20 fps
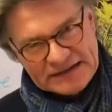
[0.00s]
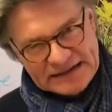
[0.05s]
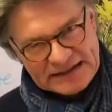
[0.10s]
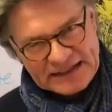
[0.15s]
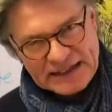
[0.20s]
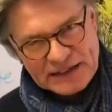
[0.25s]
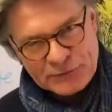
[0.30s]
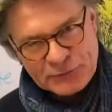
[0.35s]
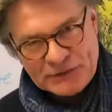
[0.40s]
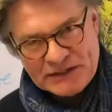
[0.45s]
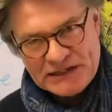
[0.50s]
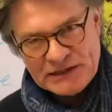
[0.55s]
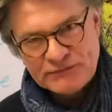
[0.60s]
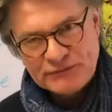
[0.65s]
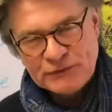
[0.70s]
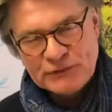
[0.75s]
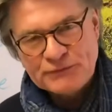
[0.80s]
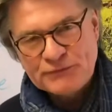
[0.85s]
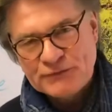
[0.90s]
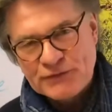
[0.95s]
reguliert
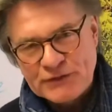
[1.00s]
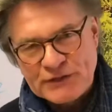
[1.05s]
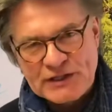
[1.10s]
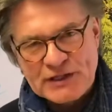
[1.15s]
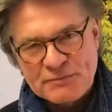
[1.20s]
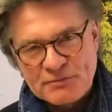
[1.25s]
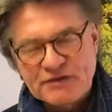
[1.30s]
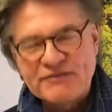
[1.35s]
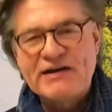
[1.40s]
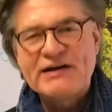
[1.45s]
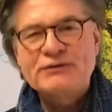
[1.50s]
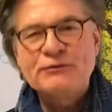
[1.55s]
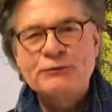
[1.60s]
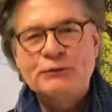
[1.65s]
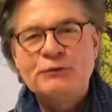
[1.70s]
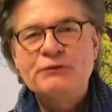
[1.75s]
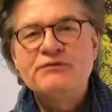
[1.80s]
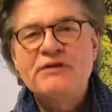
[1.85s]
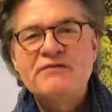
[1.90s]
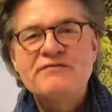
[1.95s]
wird von der privaten
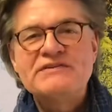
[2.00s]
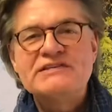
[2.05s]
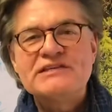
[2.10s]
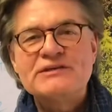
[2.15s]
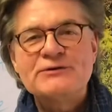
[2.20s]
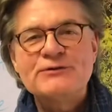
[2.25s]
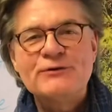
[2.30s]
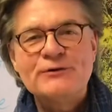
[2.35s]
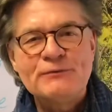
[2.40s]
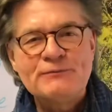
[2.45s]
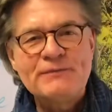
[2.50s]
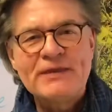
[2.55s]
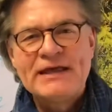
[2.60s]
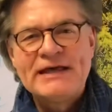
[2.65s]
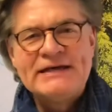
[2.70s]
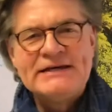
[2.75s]
Unfallversicherung?